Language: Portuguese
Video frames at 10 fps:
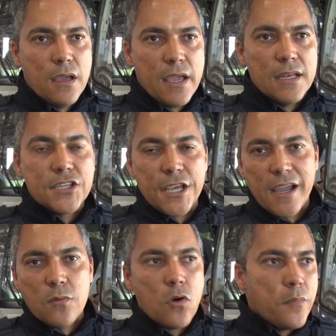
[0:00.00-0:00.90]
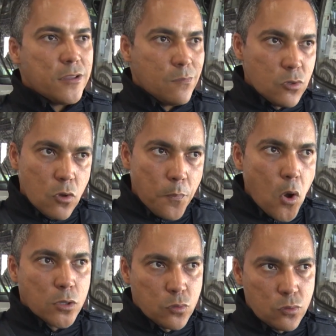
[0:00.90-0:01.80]
ele chega em um momento muito
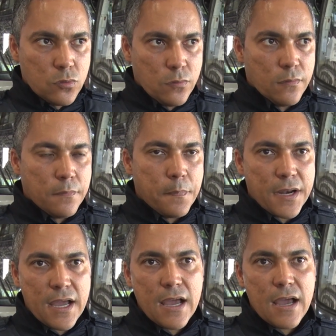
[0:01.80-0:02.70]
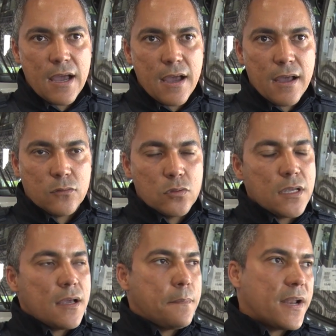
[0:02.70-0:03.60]
oportuno para
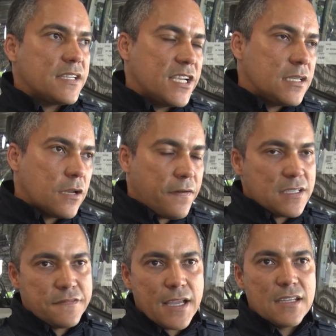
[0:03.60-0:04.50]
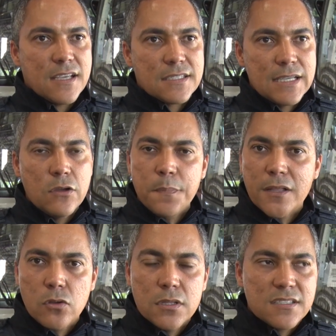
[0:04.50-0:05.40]
toda para a gente que faz a fiscalização e
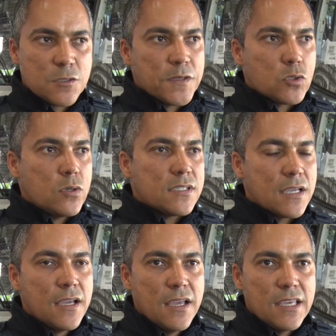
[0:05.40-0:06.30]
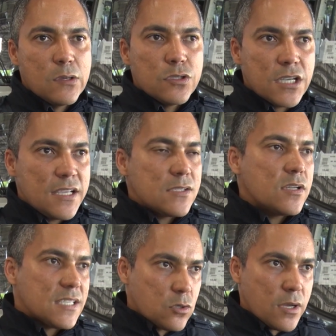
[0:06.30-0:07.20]
para todas as pessoas que utilizam
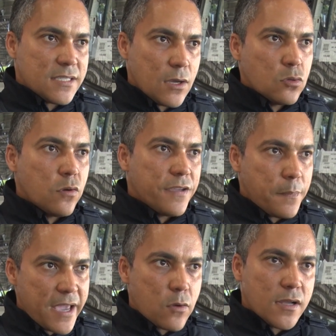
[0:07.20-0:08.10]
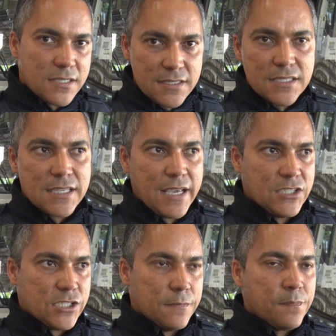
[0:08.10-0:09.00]
essas, essa rodovia BR
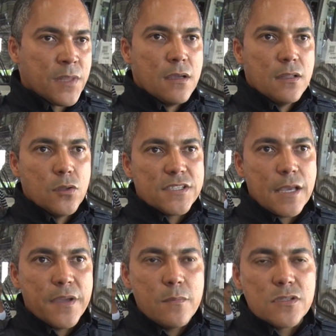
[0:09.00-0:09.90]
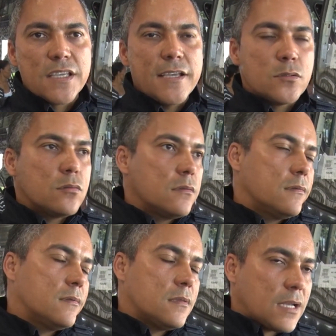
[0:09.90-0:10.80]
407. Nós sabemos que isso
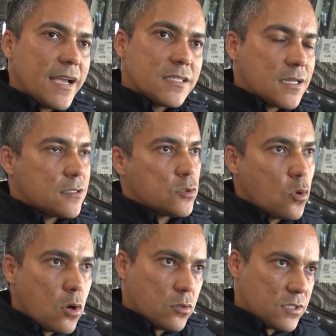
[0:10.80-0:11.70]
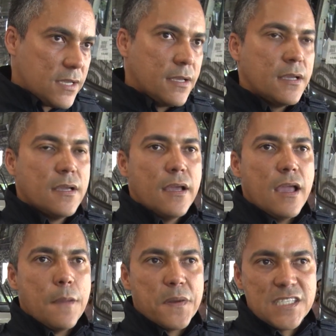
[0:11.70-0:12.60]
traz transtornos, né?
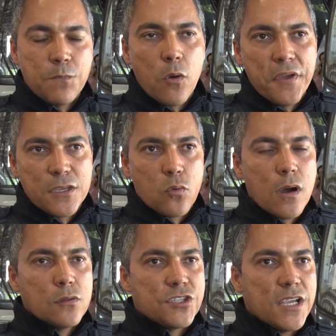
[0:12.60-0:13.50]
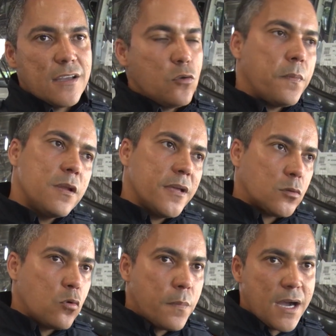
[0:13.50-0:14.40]
é, principalmente quando chega no
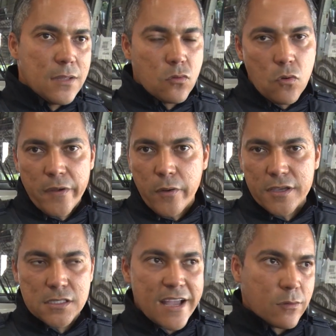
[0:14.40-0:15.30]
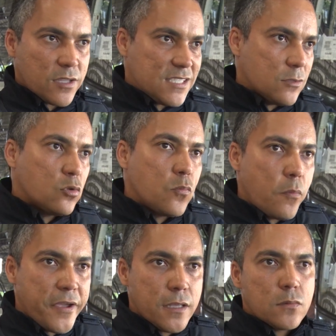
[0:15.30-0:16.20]
perímetro urbano, como é o que está acontecendo no
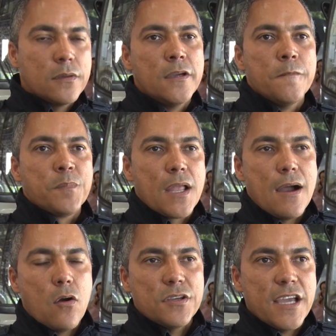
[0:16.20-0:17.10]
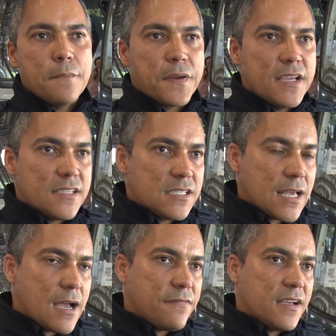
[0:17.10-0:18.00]
momento, onde a empresa
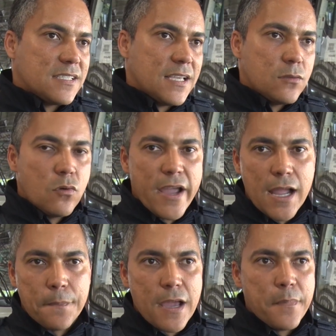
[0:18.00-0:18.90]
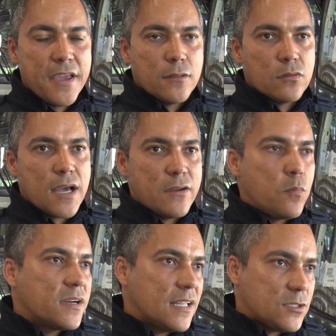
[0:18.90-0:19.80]
está fazendo o recapeamento na área
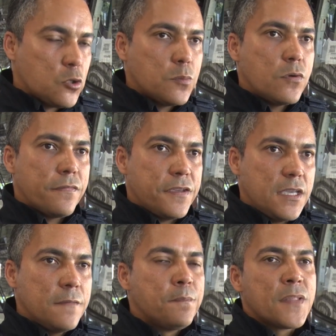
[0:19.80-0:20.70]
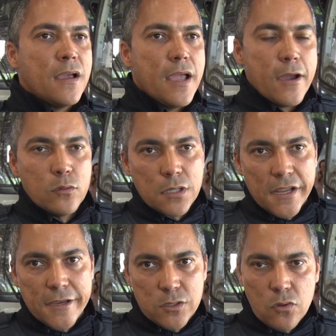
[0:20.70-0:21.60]
urbana de Senhor do Bonfim. É um
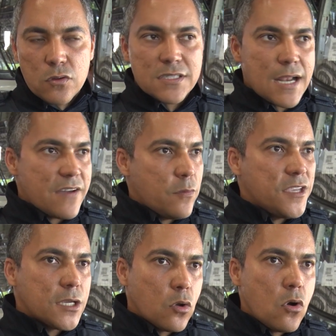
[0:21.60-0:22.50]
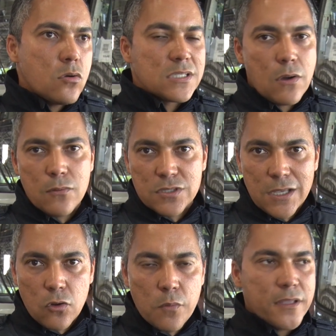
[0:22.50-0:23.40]
trecho consideravelmente longo, são alguns
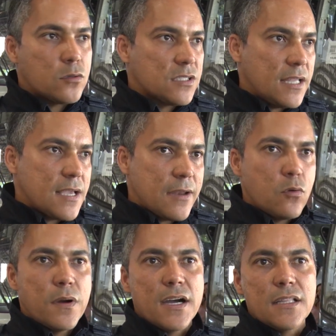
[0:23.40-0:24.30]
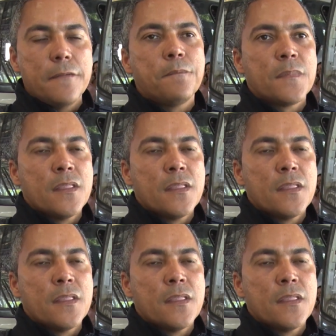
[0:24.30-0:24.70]
quilômetros né, de área urbana,